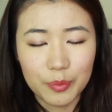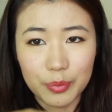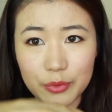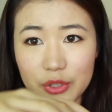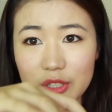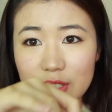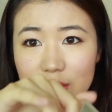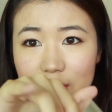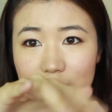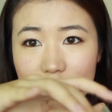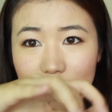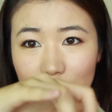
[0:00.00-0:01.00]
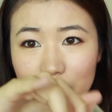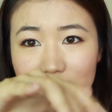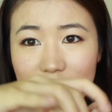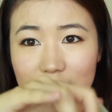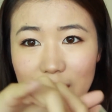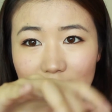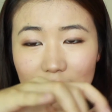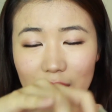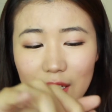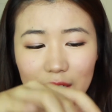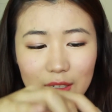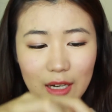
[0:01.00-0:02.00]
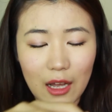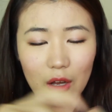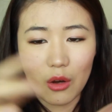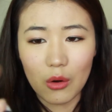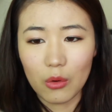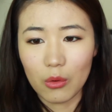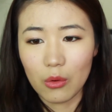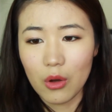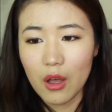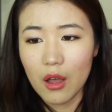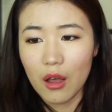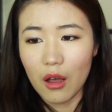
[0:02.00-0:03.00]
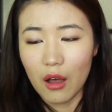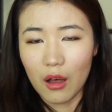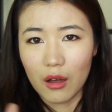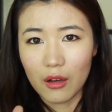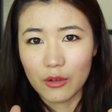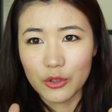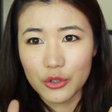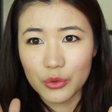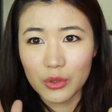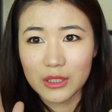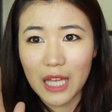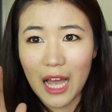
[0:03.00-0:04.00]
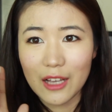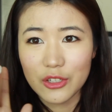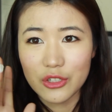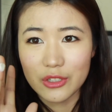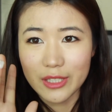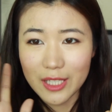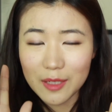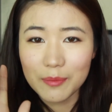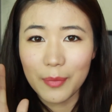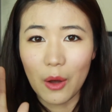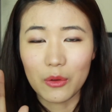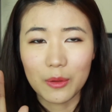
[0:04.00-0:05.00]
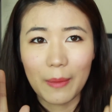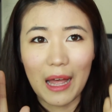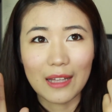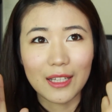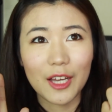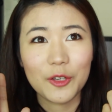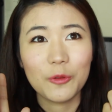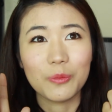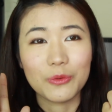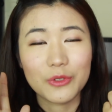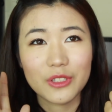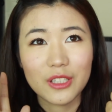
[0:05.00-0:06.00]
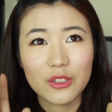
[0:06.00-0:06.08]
不是油腻的，然后呃说它是轻薄的吧，它又不是